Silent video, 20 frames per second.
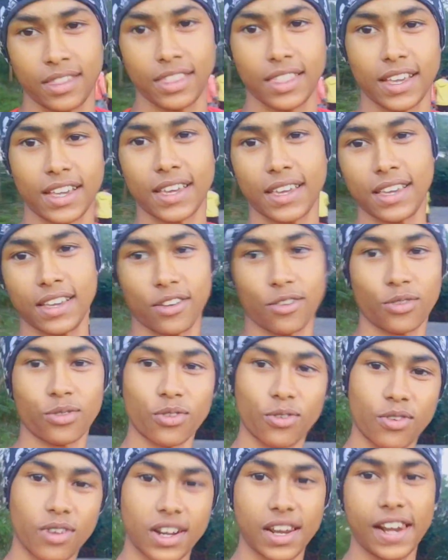দেখি
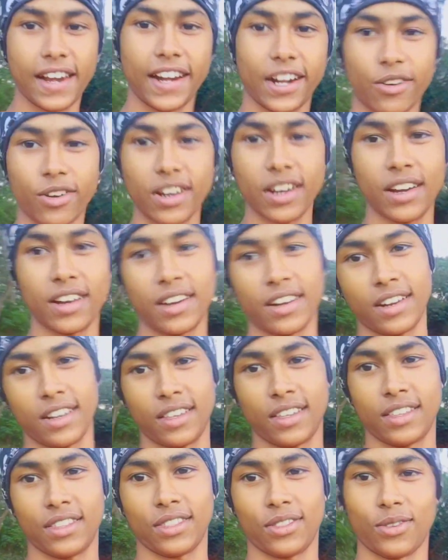কতক্ষণ লেট হয়
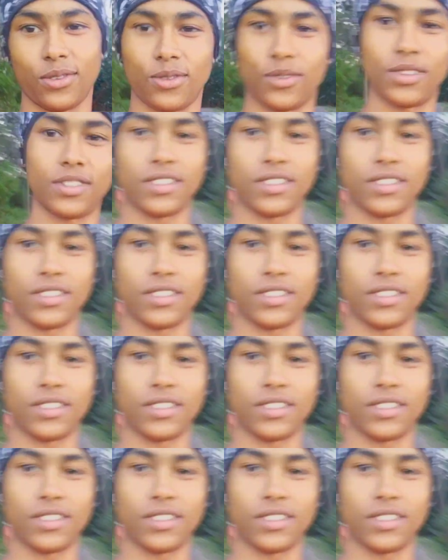তো